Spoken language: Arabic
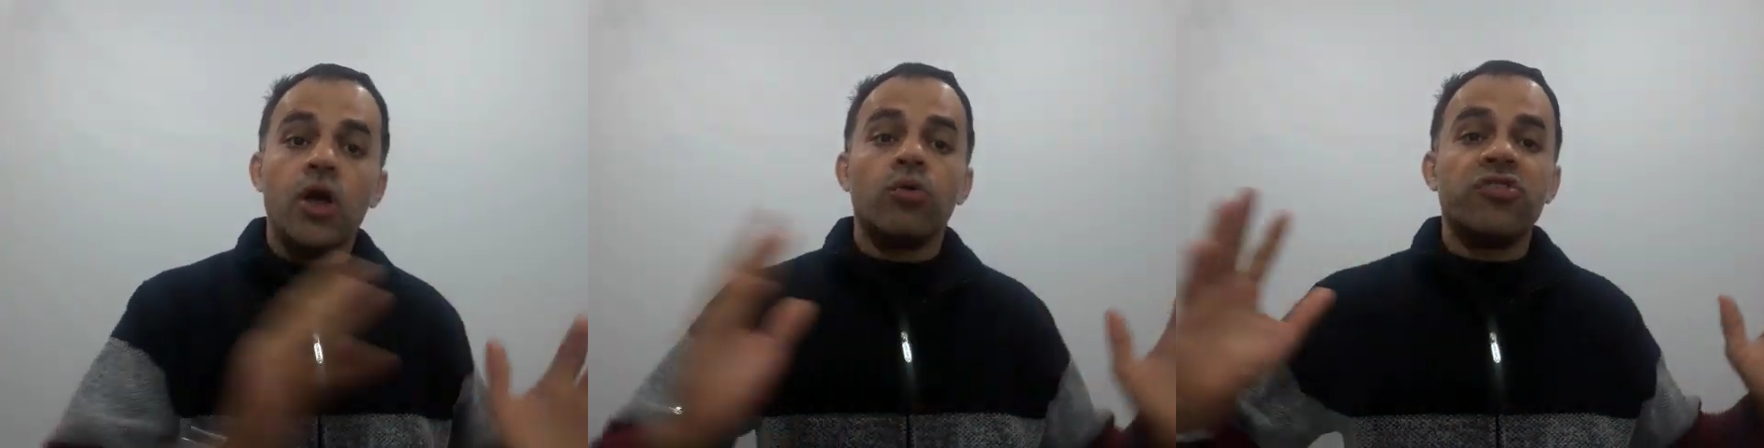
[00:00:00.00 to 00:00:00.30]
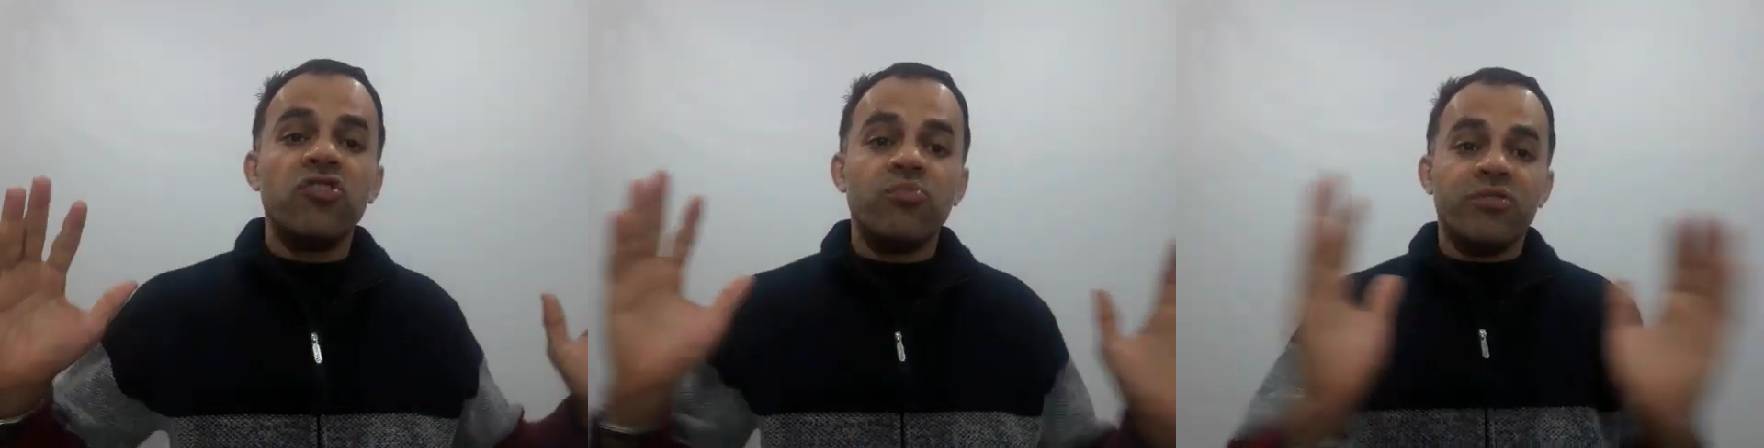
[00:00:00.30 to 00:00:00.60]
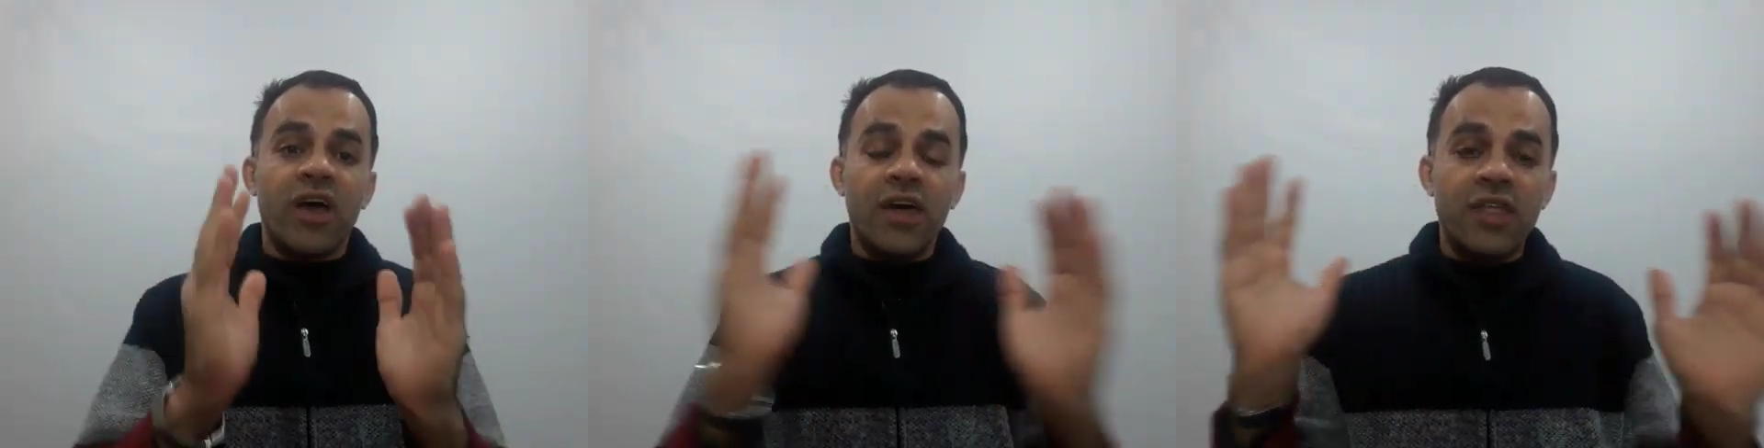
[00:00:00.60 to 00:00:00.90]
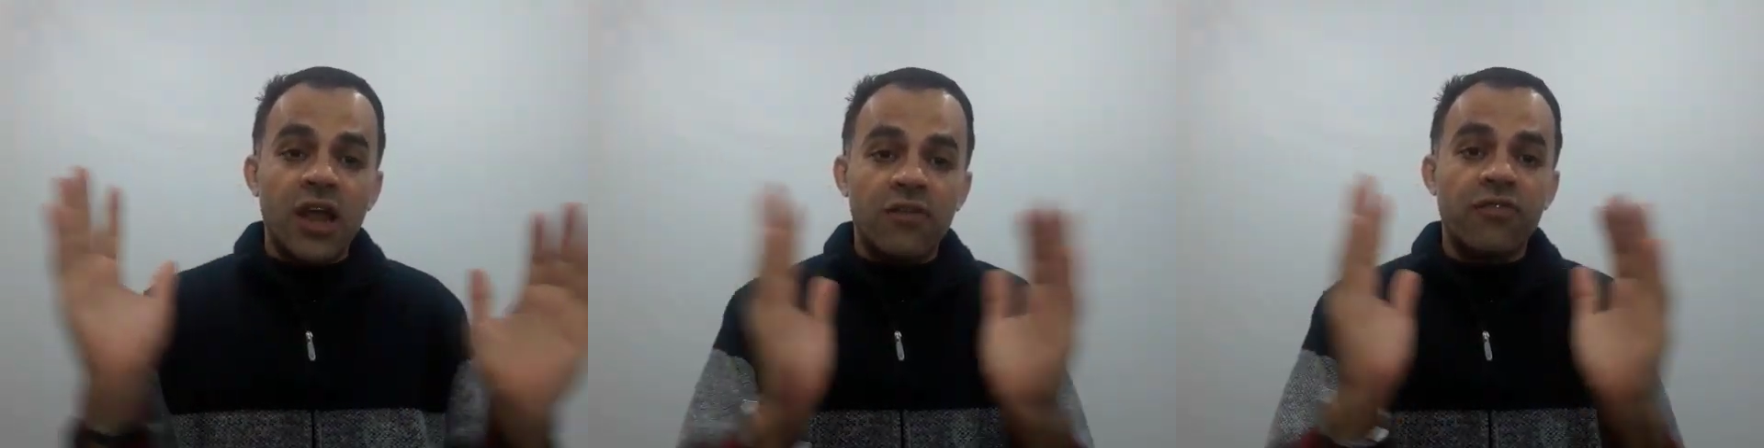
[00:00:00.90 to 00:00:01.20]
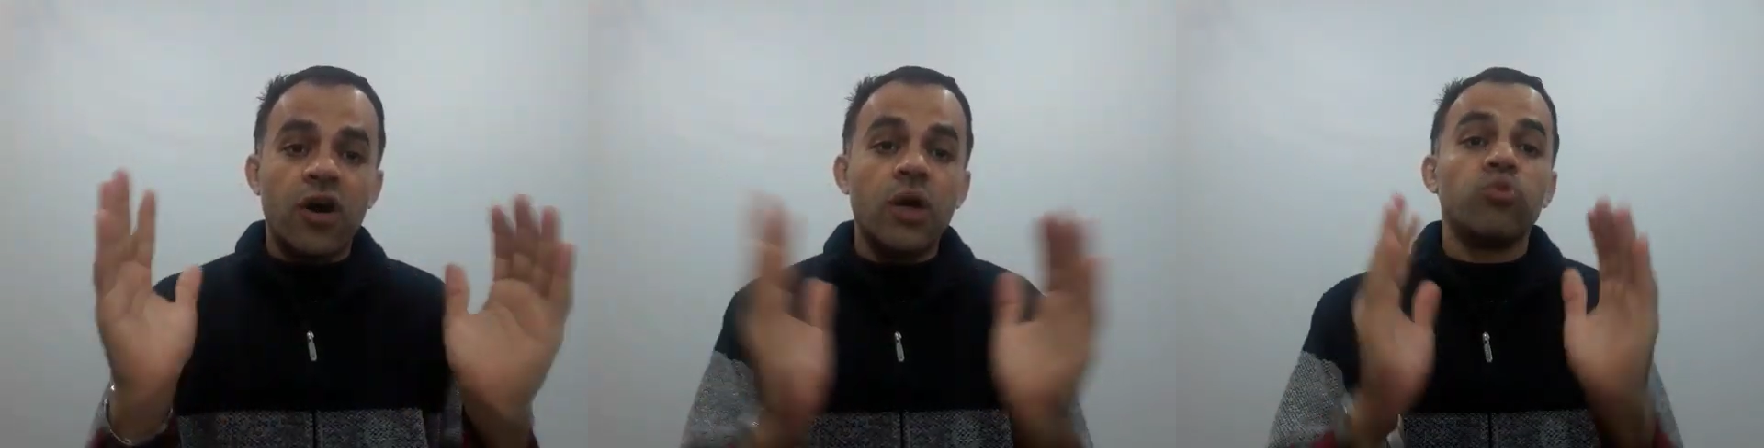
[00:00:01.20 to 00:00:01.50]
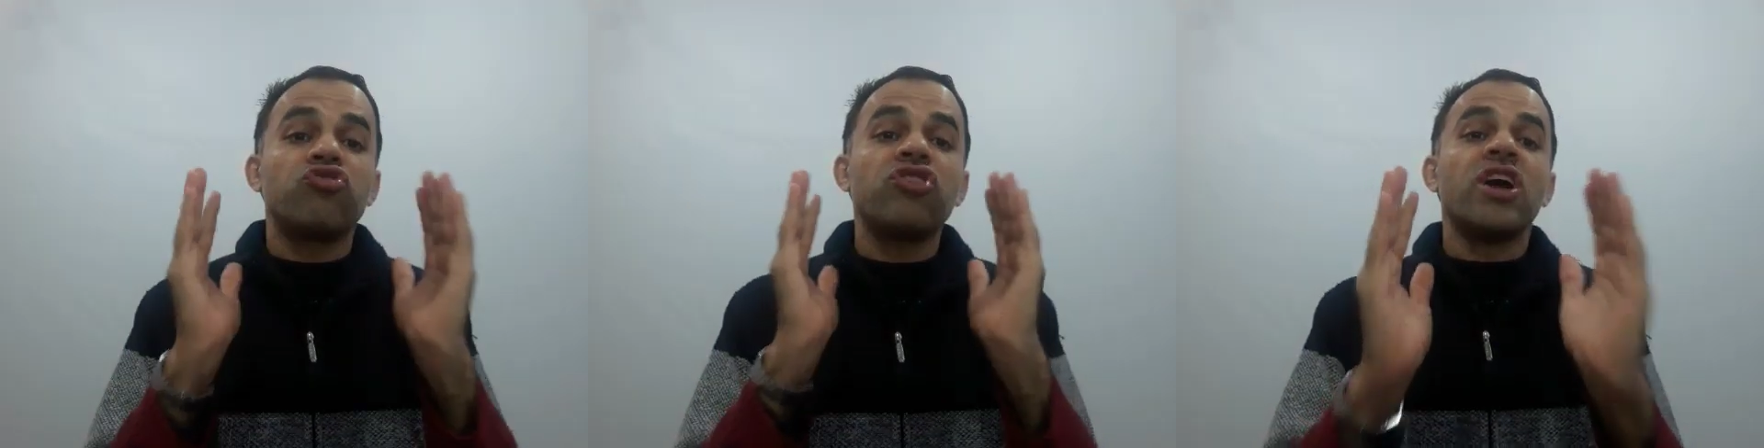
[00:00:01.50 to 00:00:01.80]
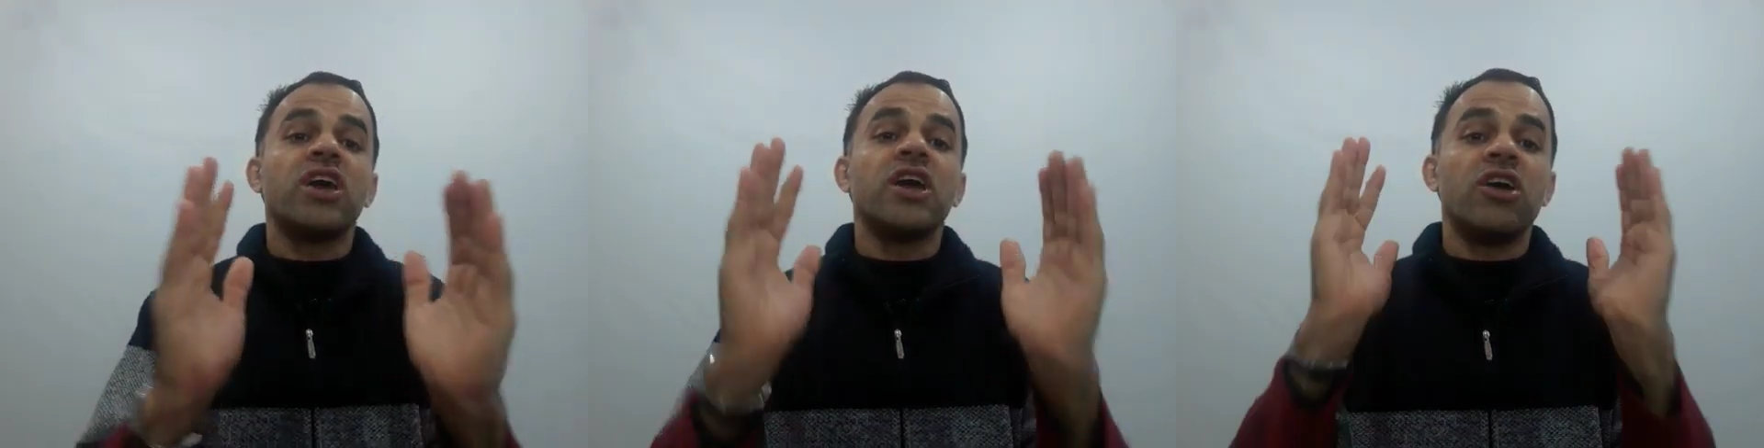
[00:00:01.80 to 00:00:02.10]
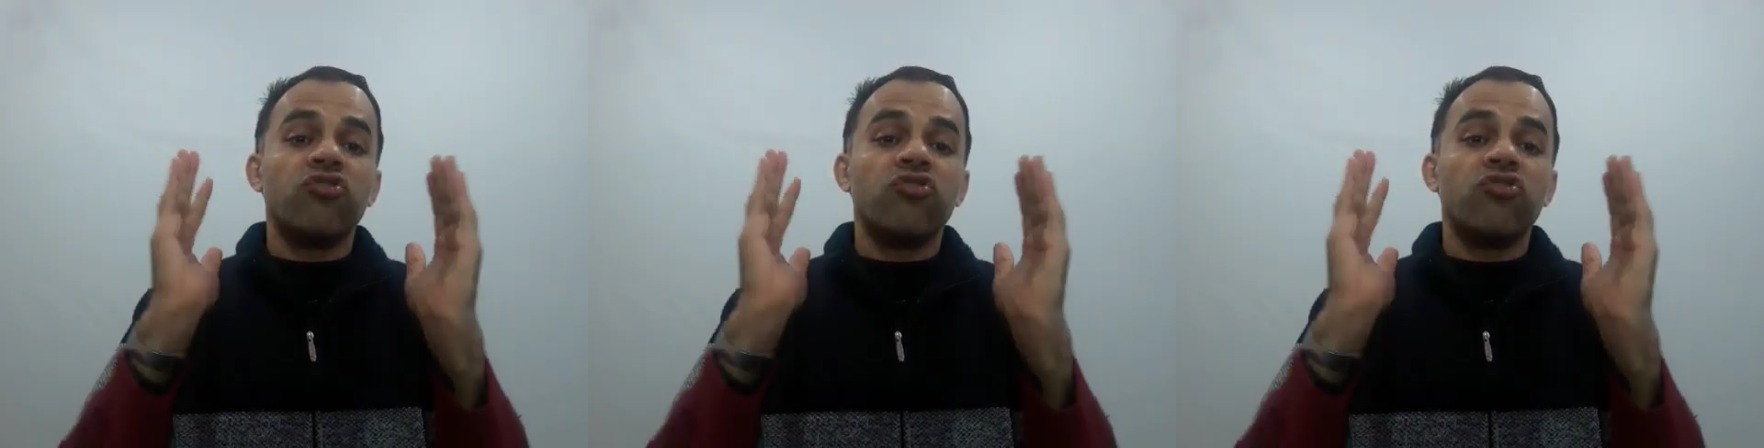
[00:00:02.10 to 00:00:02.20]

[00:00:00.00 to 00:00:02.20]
وتجمد هذه الأفكار وتشكل